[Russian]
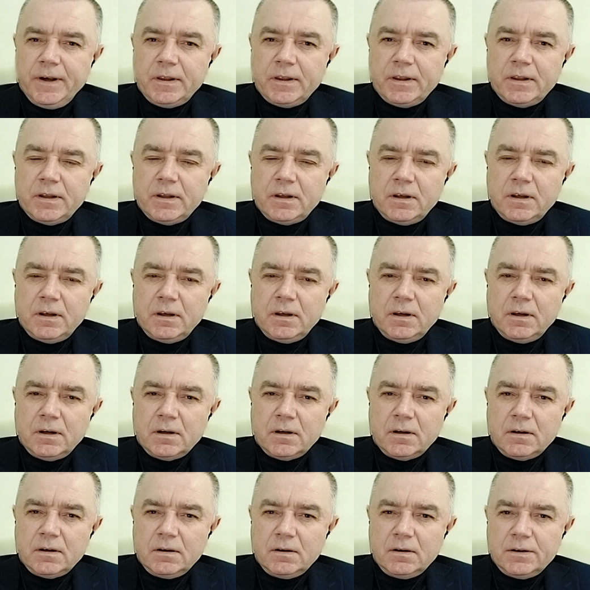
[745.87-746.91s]
Это такие
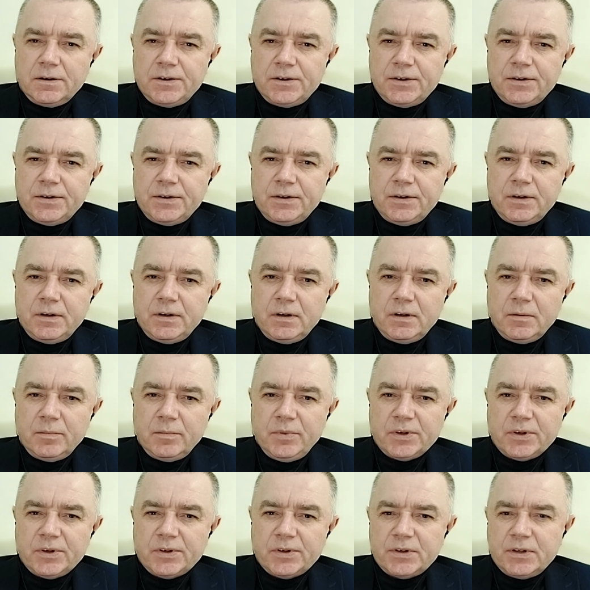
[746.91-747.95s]
э, четыре
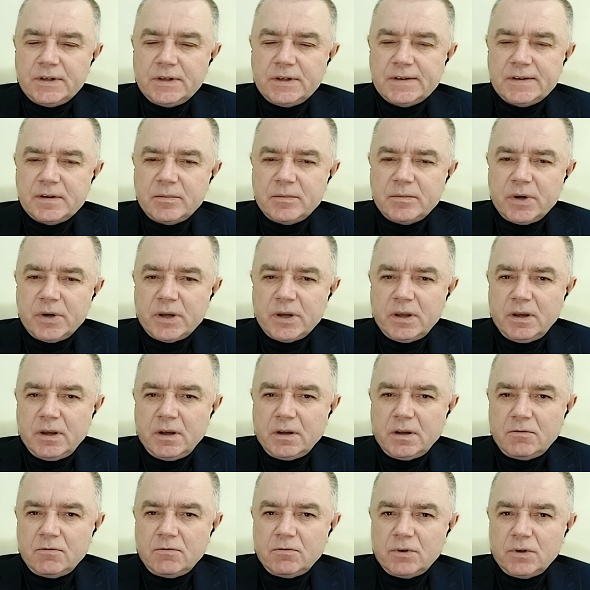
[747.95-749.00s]
бешеных собаки,
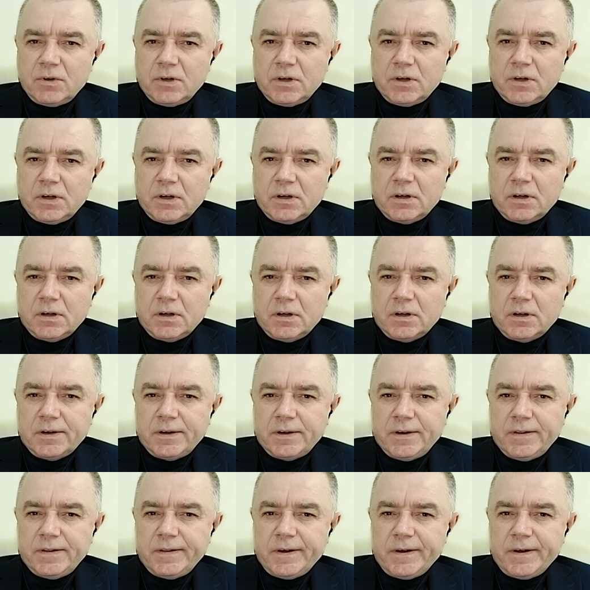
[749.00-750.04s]
которых э,
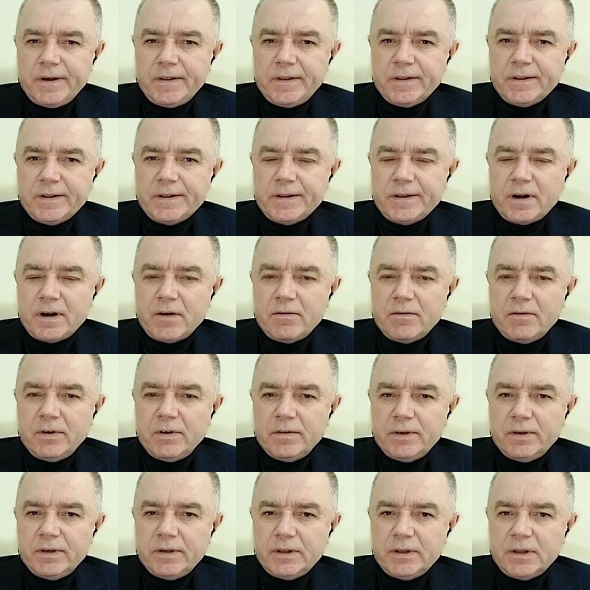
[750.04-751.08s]
Китай
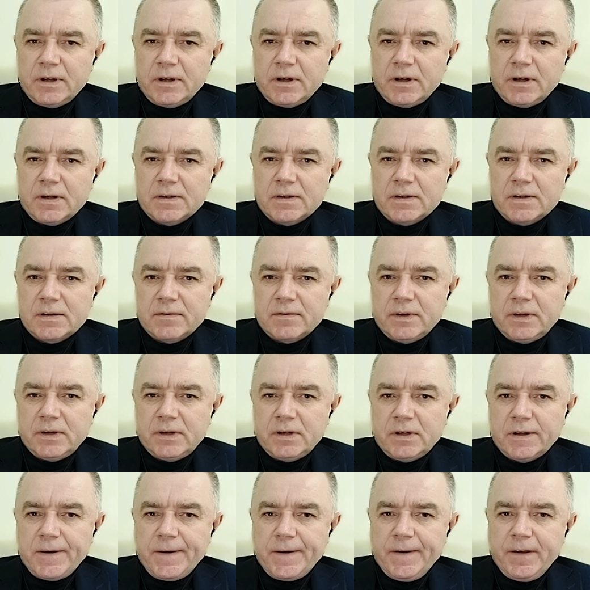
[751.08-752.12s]
натравливает на
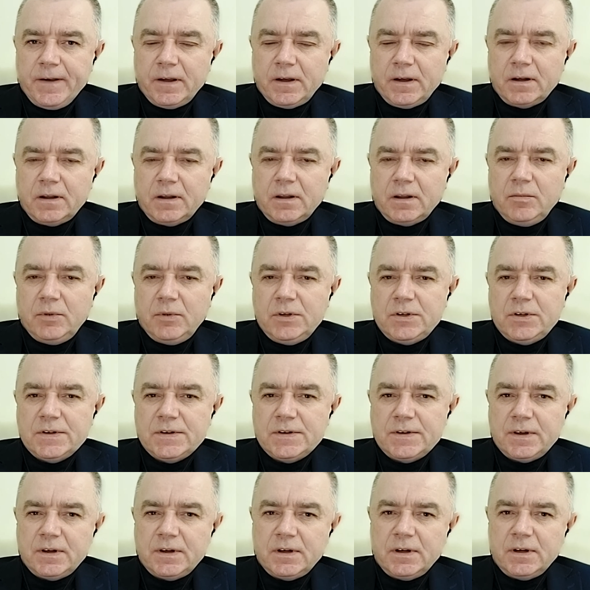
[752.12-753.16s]
своих
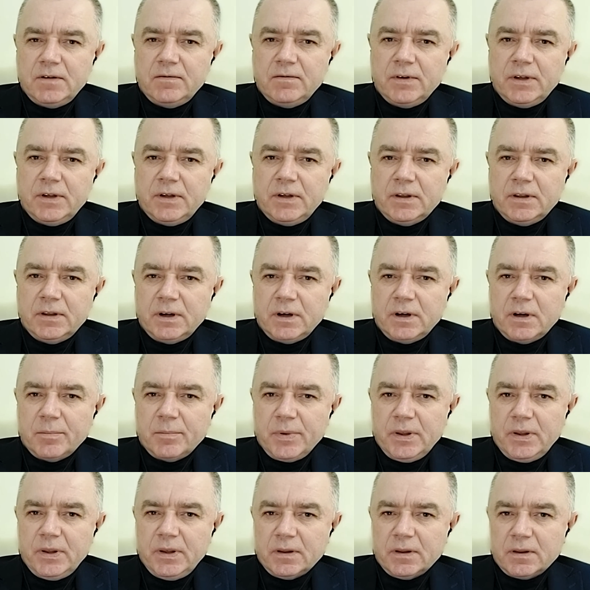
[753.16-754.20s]
экономических или военных
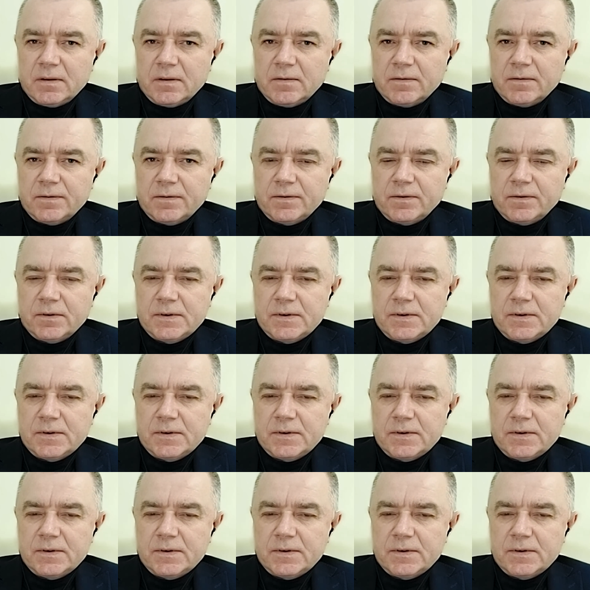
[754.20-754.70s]
оппонентов.